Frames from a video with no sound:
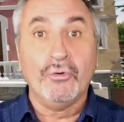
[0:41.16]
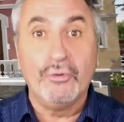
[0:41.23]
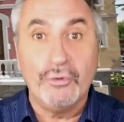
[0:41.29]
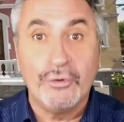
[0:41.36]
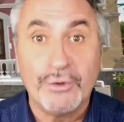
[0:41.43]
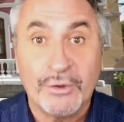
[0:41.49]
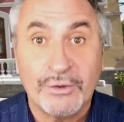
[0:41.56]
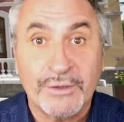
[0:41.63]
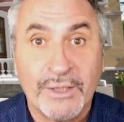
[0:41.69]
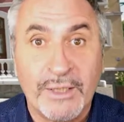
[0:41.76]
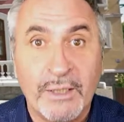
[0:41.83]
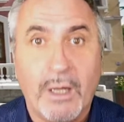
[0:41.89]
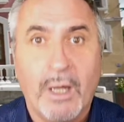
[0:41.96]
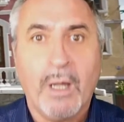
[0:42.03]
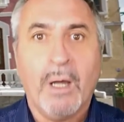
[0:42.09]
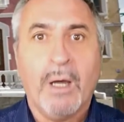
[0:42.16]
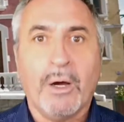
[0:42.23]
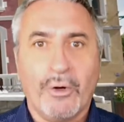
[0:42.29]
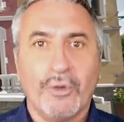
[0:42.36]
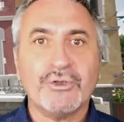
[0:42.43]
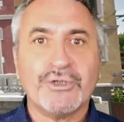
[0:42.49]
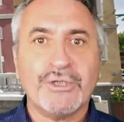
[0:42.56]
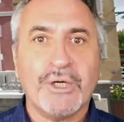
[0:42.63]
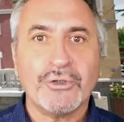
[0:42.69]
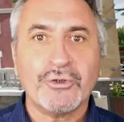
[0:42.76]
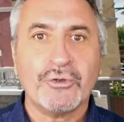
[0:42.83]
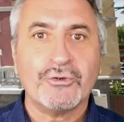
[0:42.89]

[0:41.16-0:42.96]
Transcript: l'une d'entre elles recherche